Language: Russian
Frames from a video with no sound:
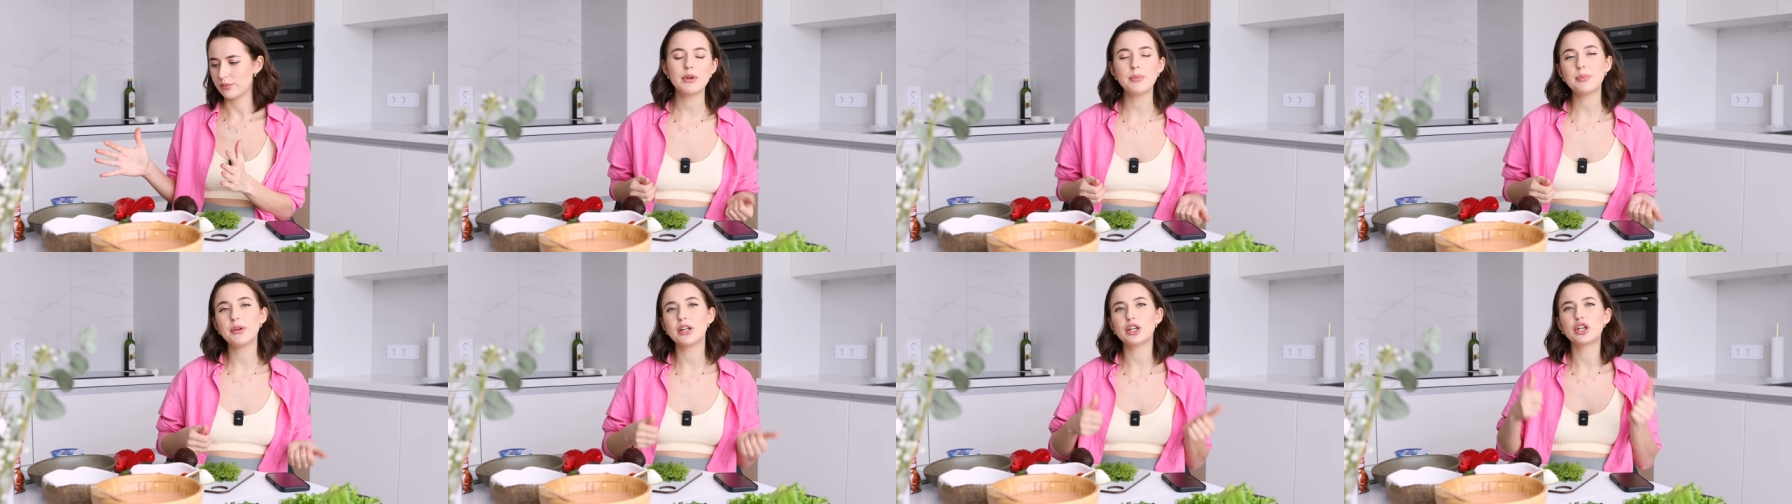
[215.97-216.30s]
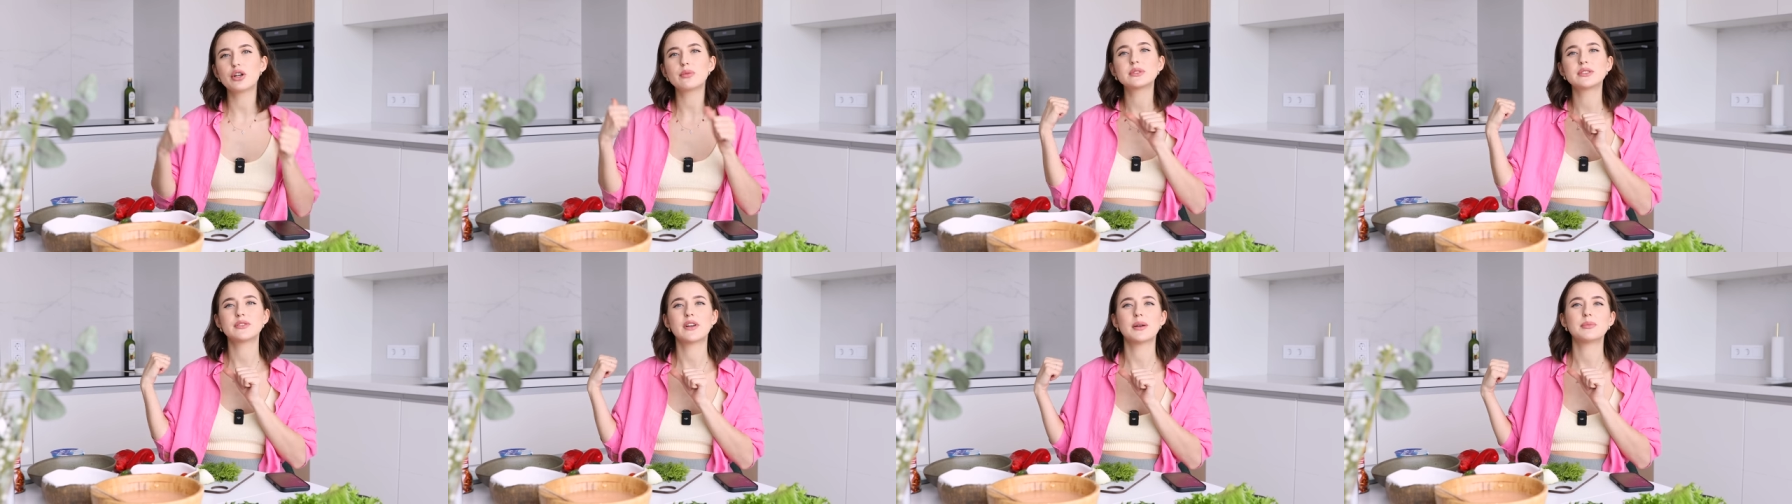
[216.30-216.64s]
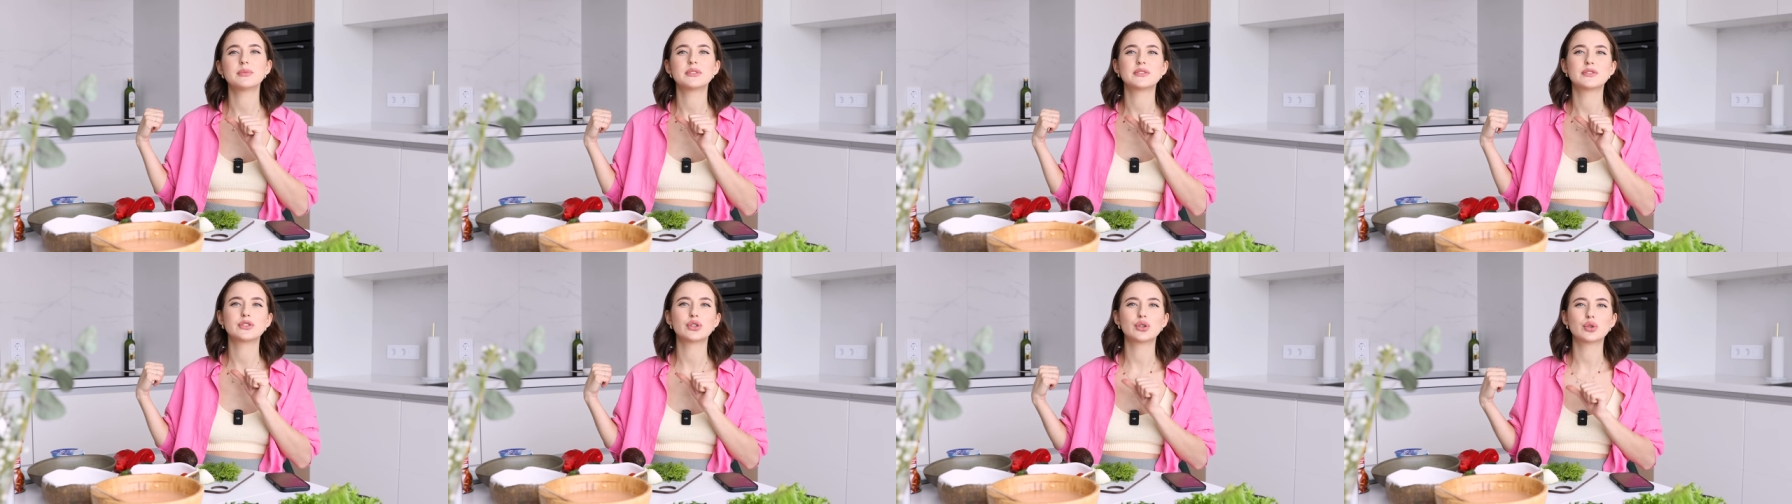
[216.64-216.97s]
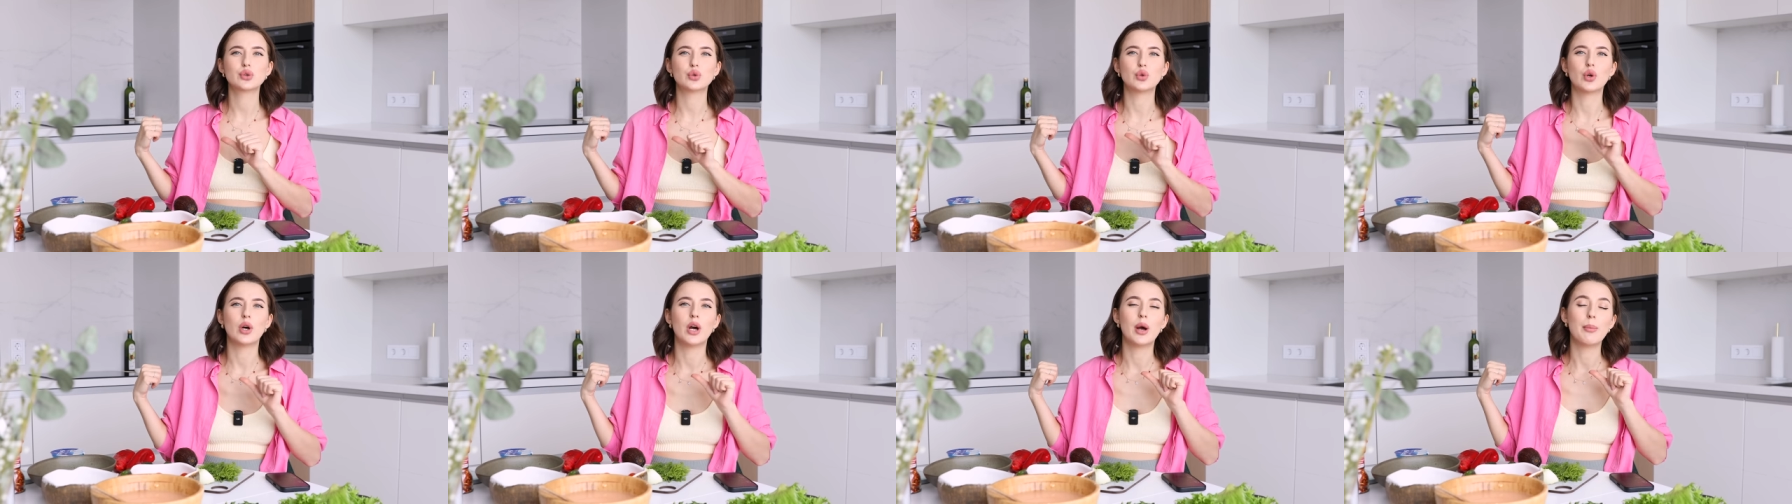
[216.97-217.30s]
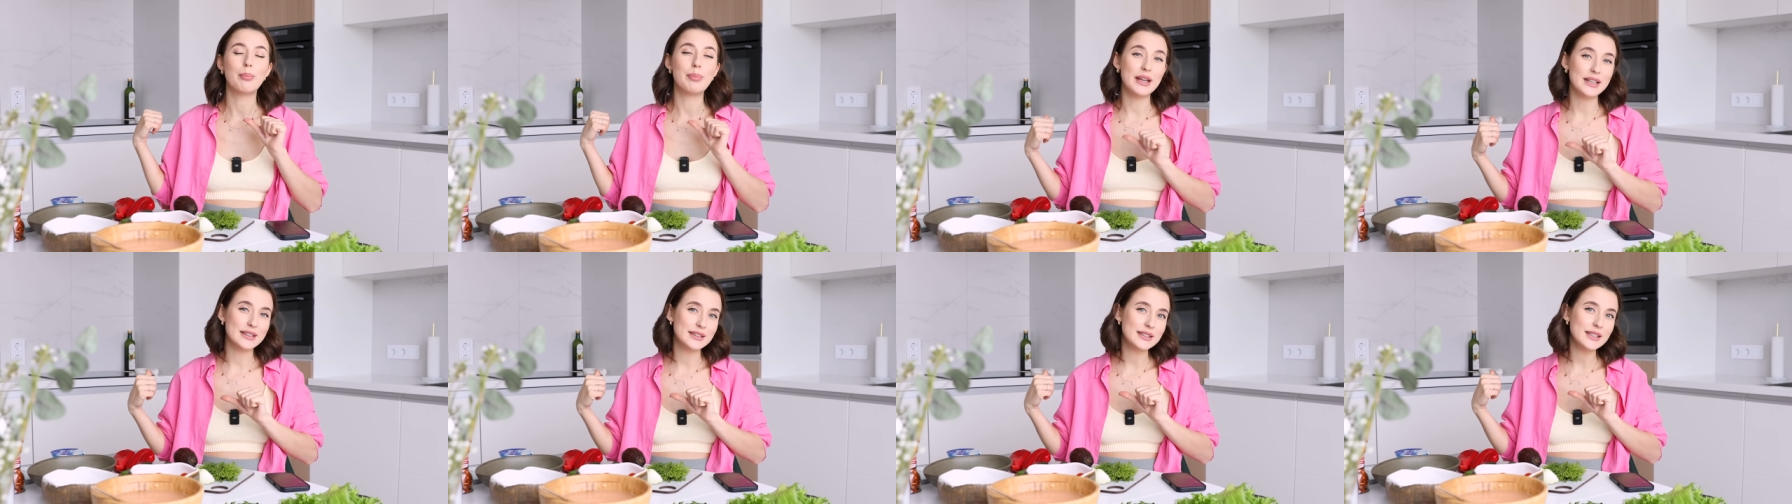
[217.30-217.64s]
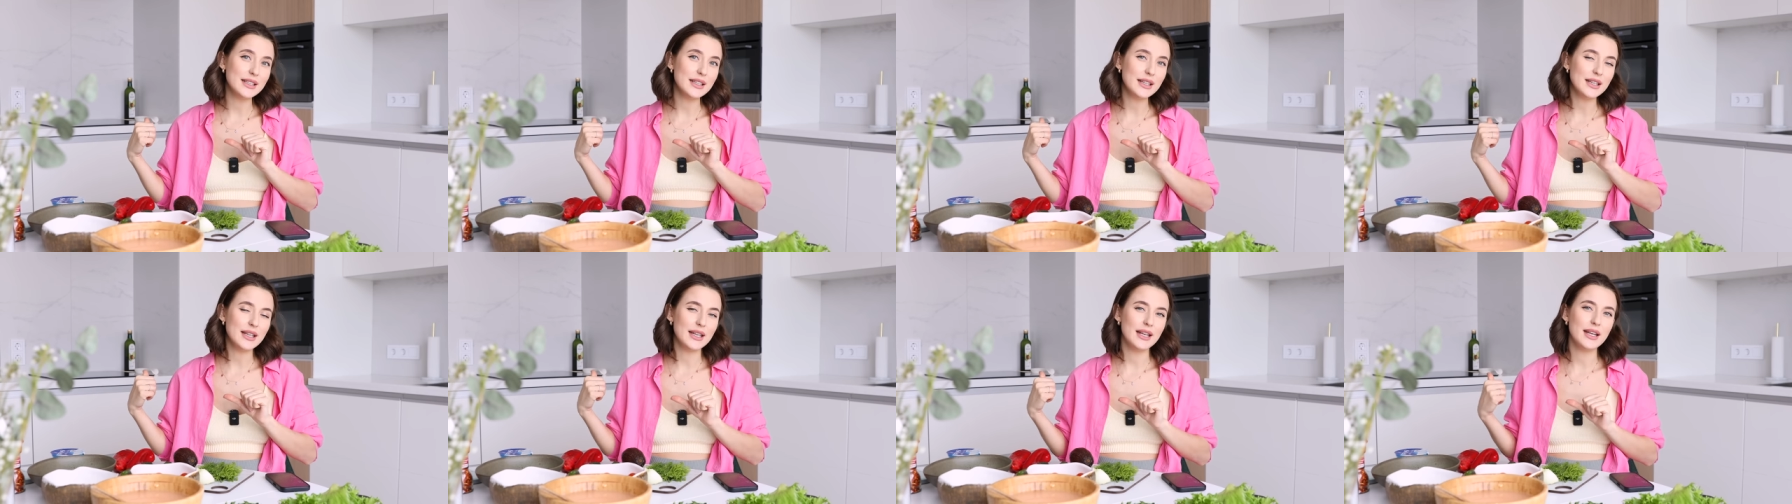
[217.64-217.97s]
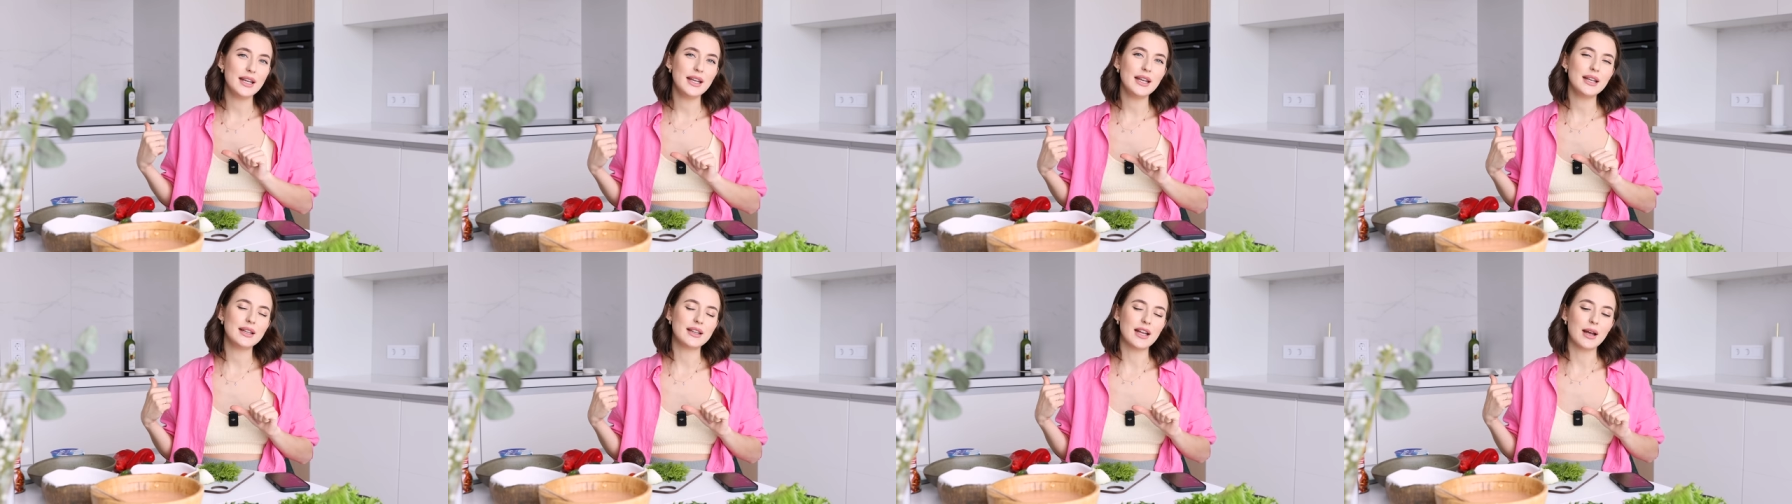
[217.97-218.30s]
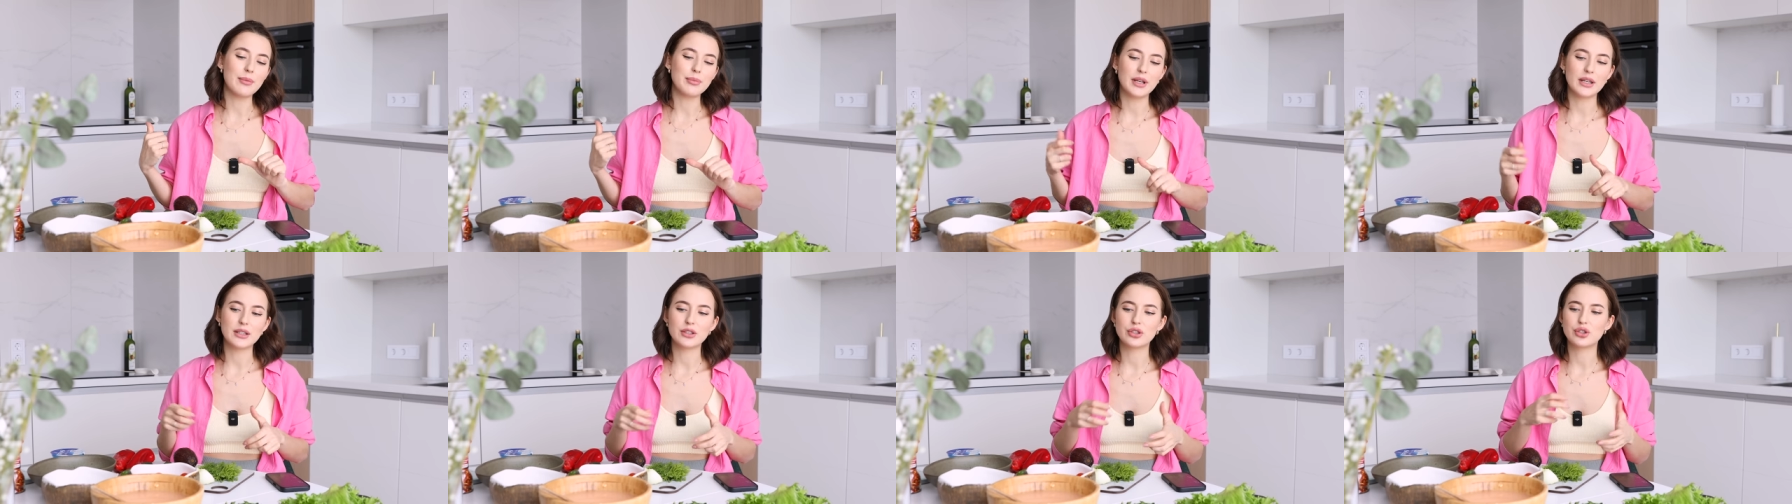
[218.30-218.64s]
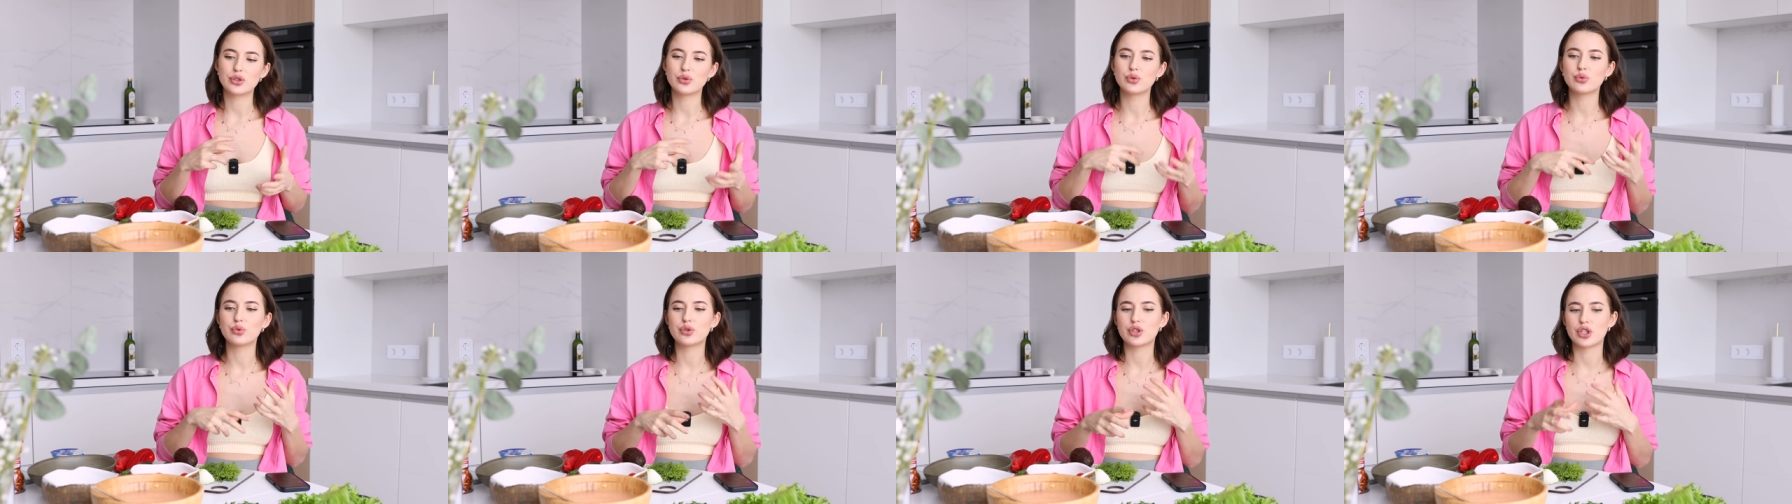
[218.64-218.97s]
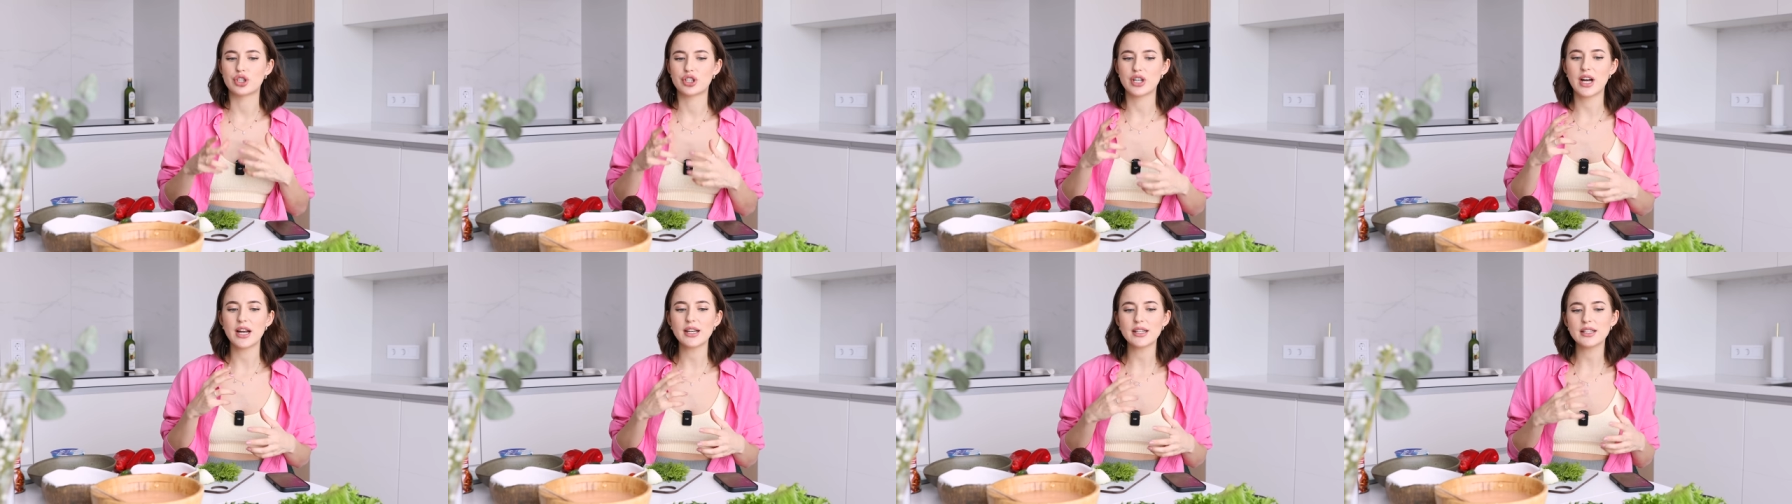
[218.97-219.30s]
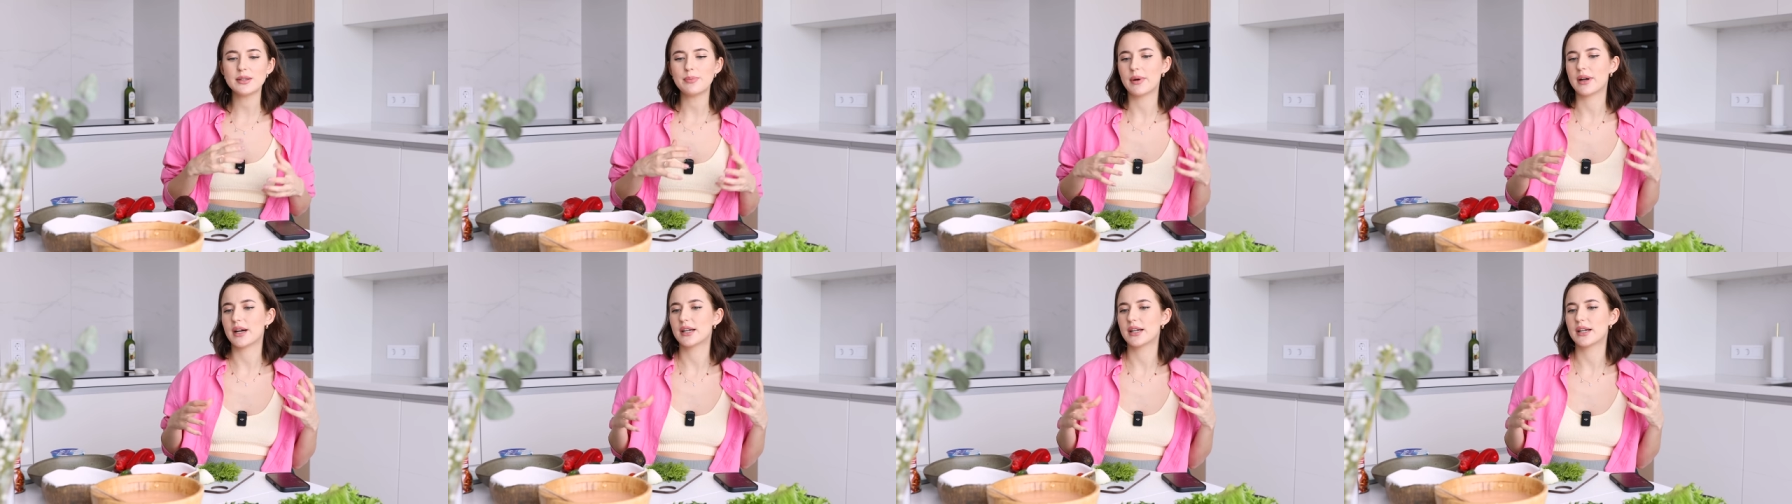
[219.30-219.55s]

мы перейдем с вами в зону плиты, и там я начну уже жарить,